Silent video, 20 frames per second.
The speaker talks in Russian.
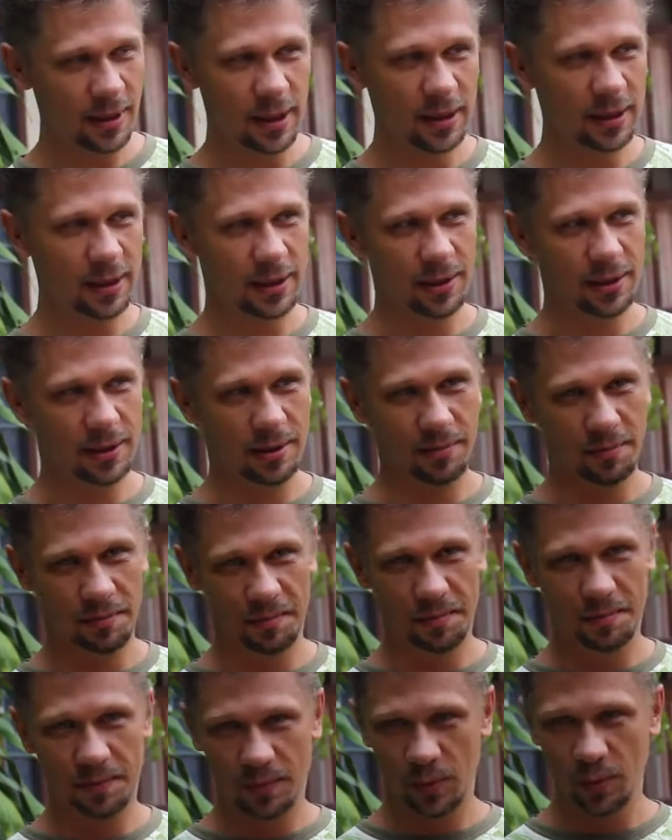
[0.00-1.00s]
надо никаких там
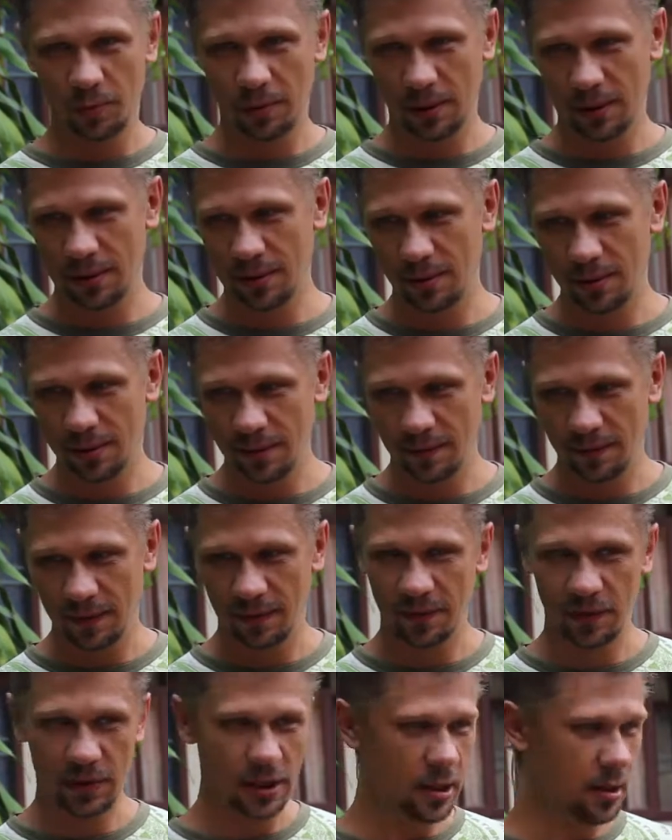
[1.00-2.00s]
супер
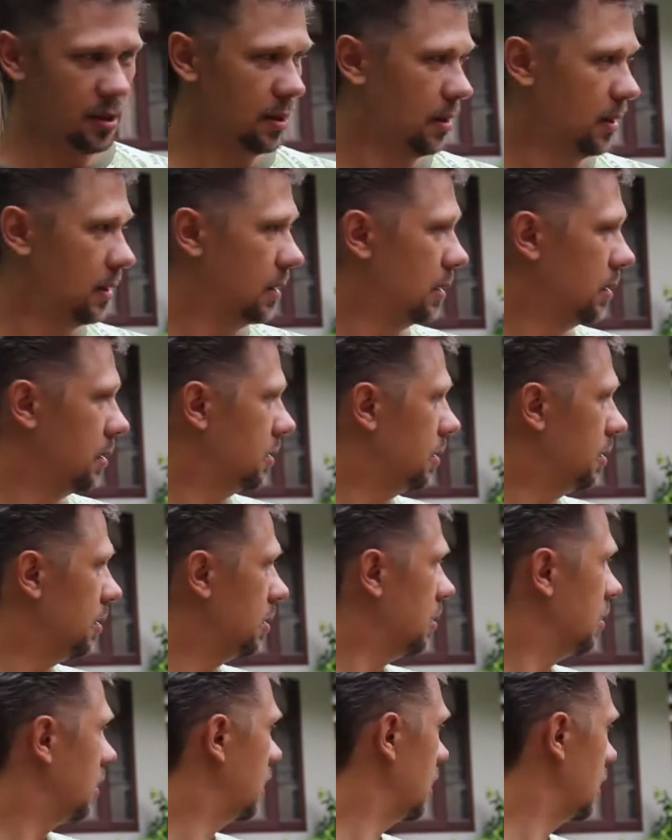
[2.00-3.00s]
эксклюзивных вещей.
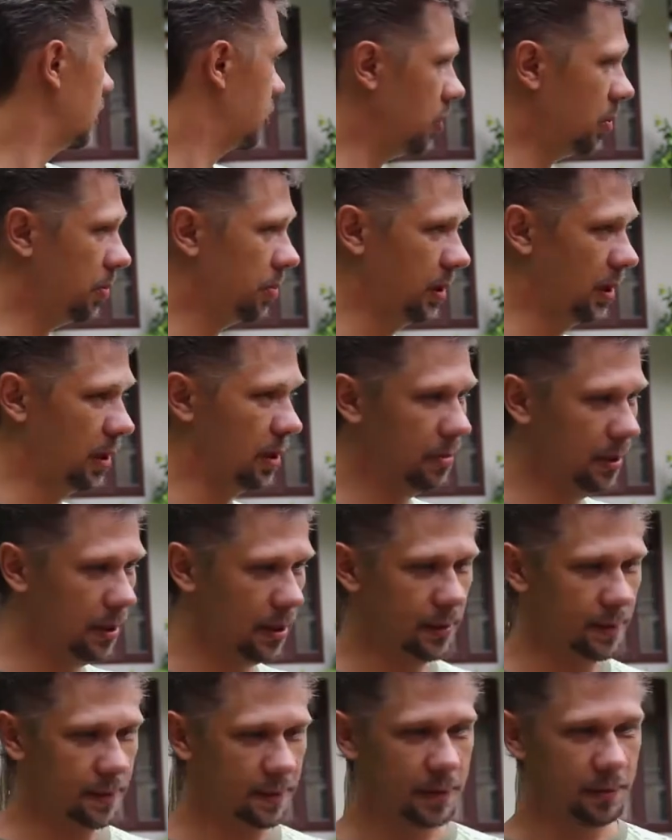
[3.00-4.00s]
Хорошо было
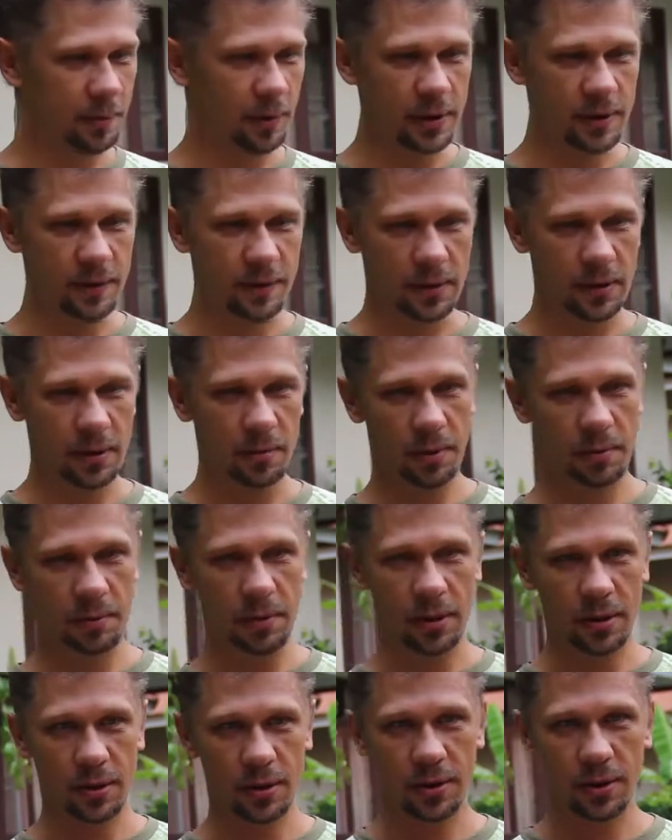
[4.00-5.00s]
бы использовать,
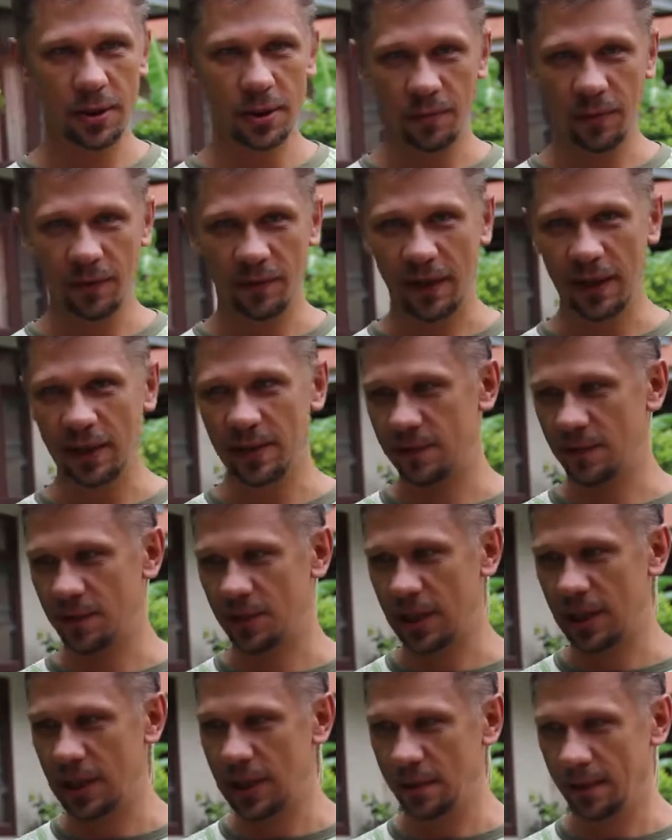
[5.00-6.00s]
например, что-нибудь в качестве
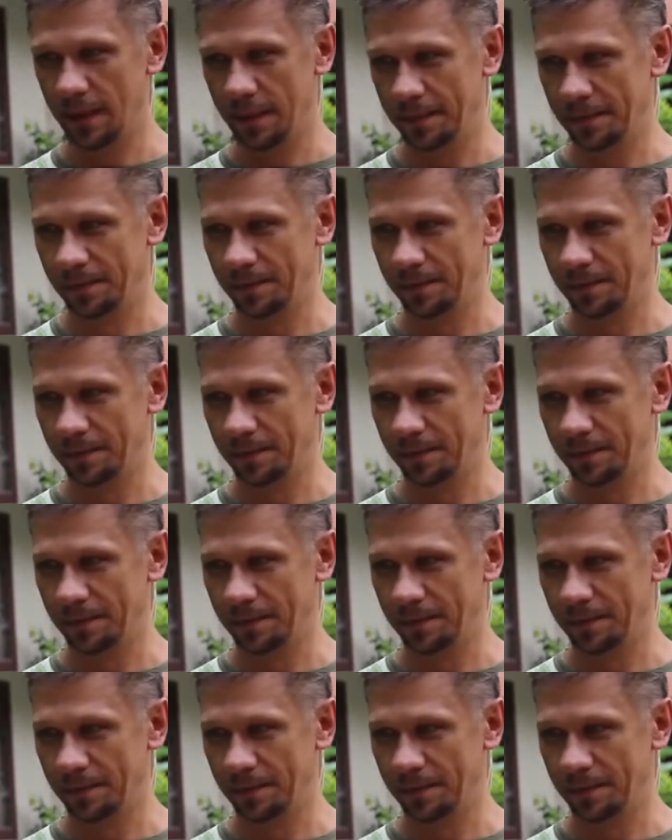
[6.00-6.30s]
штатива.